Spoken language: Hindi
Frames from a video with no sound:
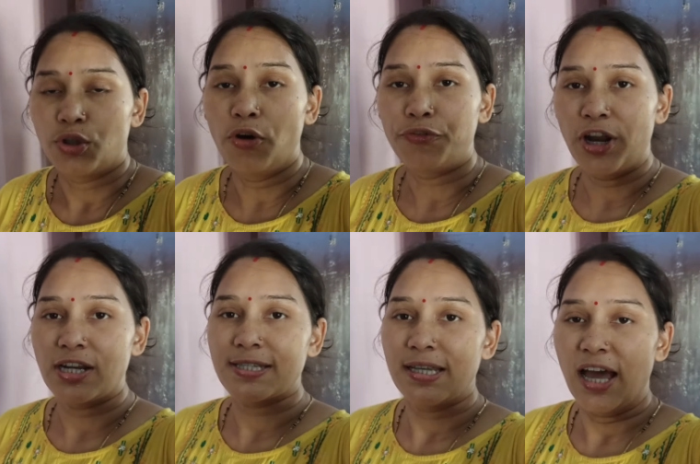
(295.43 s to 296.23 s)
तो
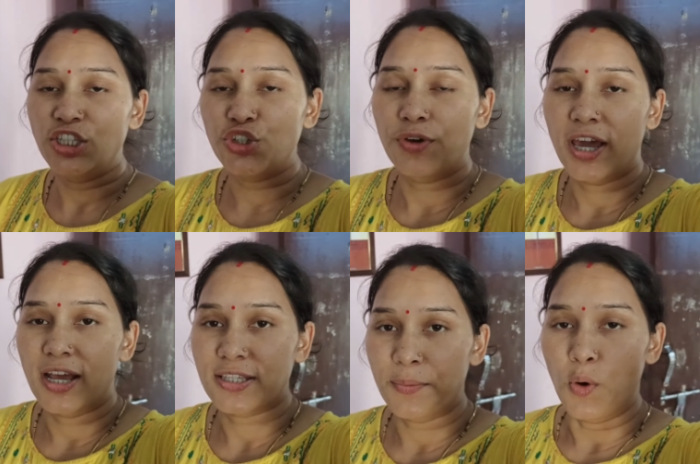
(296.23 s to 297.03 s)
फ्रेंड्स लंच
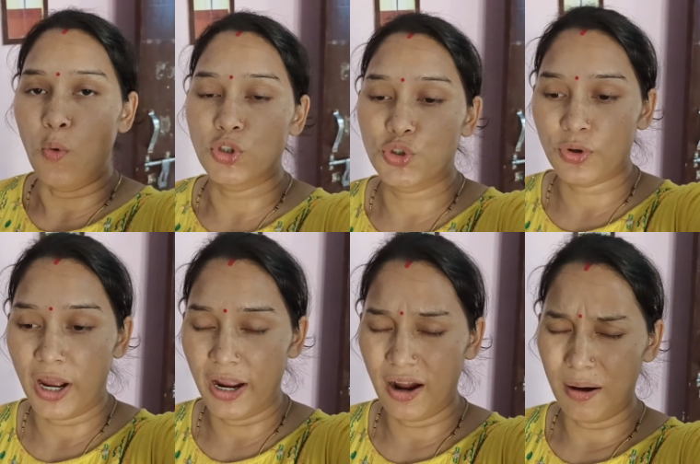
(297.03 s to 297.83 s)
वगैरह सब हो
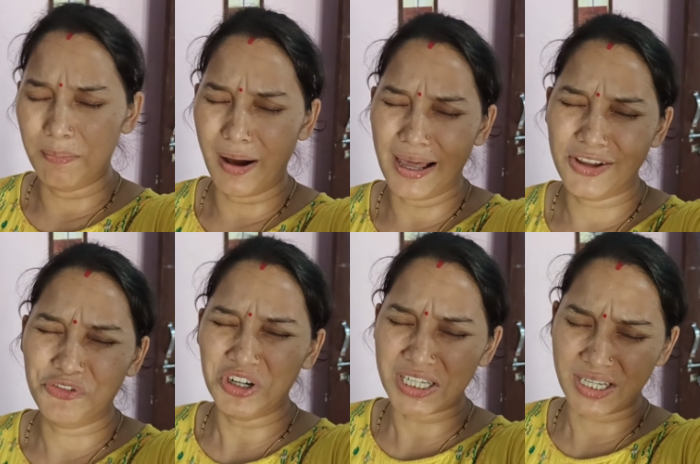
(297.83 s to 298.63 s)
चुका है अब बारी है
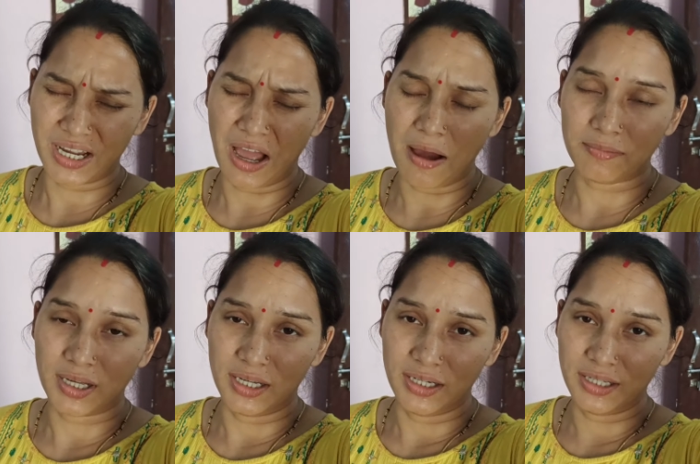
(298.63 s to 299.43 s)
फिर से काम
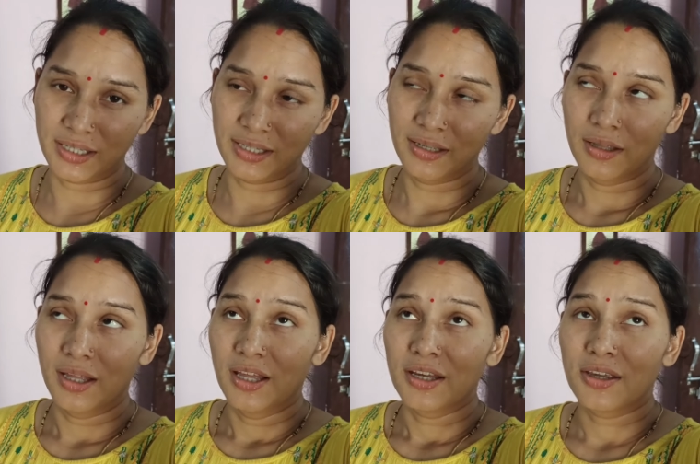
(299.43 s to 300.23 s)
करने की
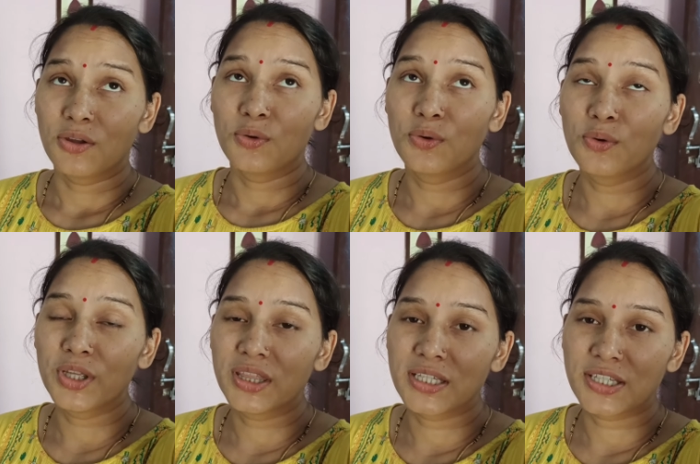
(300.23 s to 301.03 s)
क्यों
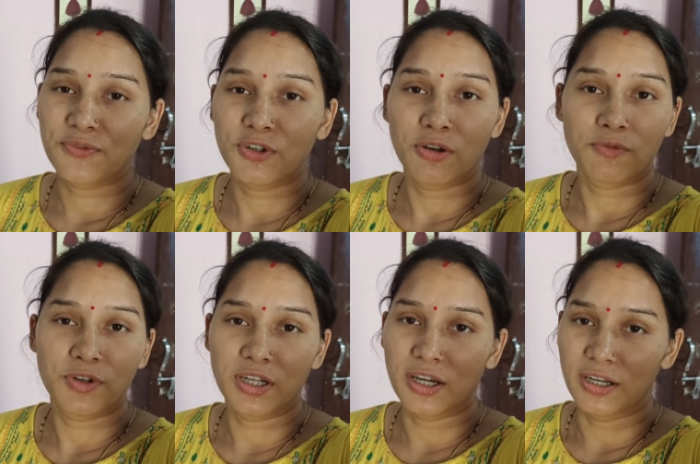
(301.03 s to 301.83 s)
इतनी शिफ्टिंग
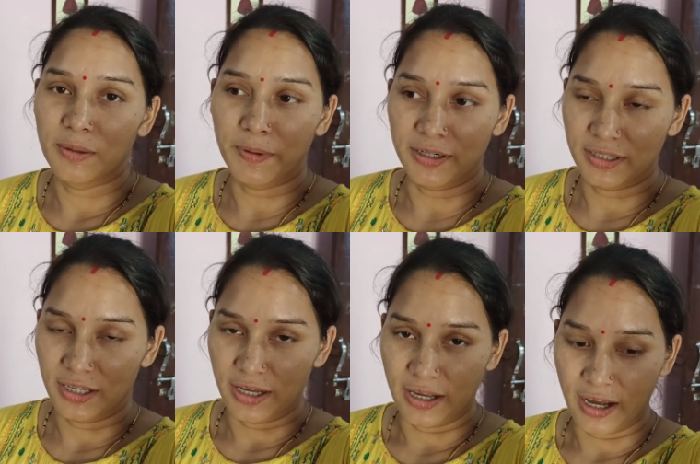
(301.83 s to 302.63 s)
विफ्टिंग करनी
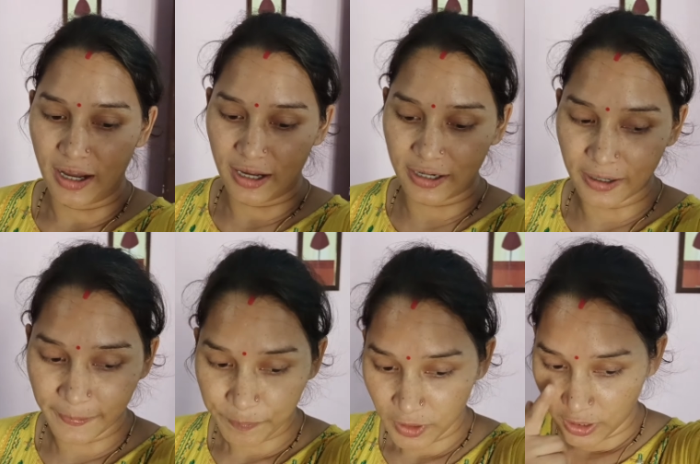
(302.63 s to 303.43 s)
पड़ती है यार
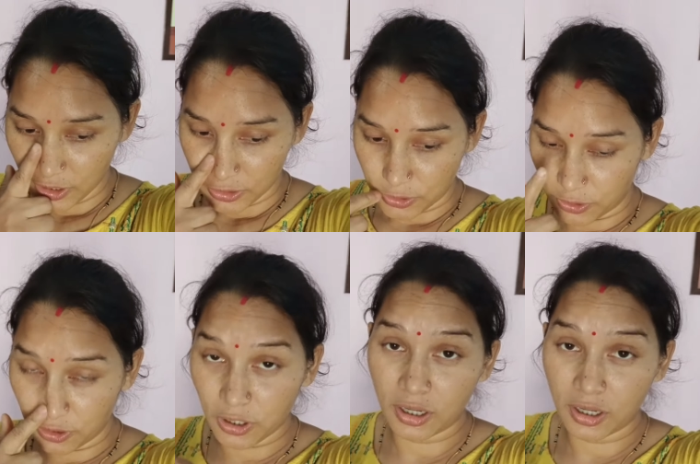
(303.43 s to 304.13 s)
तो